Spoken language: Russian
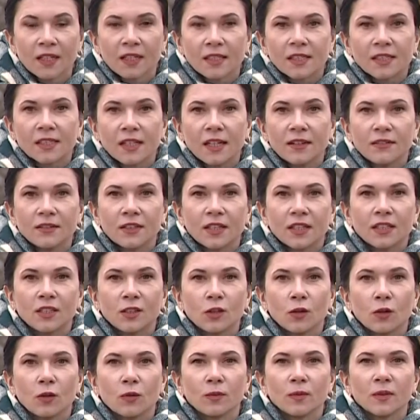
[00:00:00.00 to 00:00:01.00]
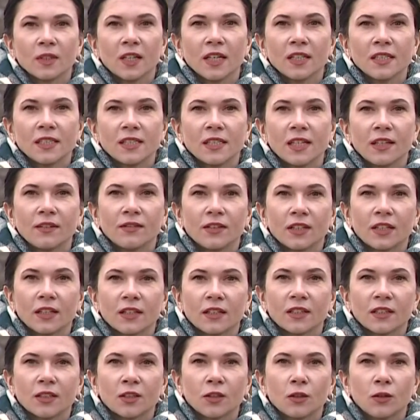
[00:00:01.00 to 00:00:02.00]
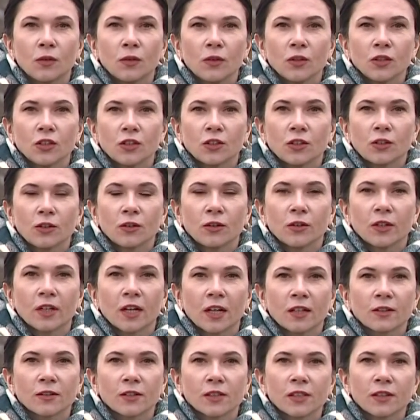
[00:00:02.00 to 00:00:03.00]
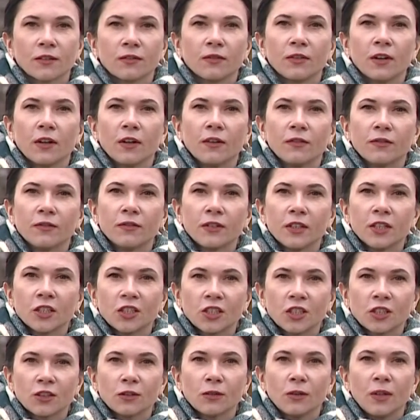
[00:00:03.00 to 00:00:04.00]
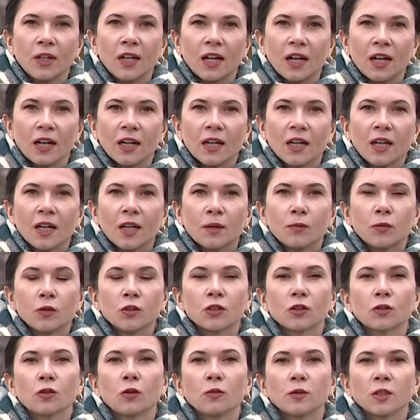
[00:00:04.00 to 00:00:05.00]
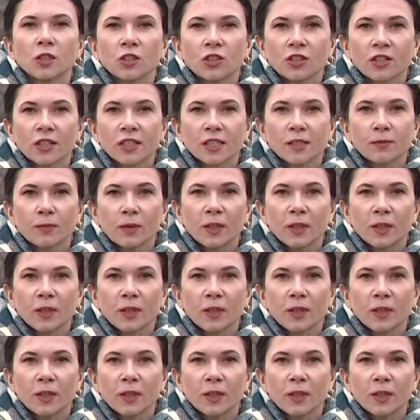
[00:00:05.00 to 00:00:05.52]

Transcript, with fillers: Завтра днем на севере до 4 градусов выше нуля. Будет облачно с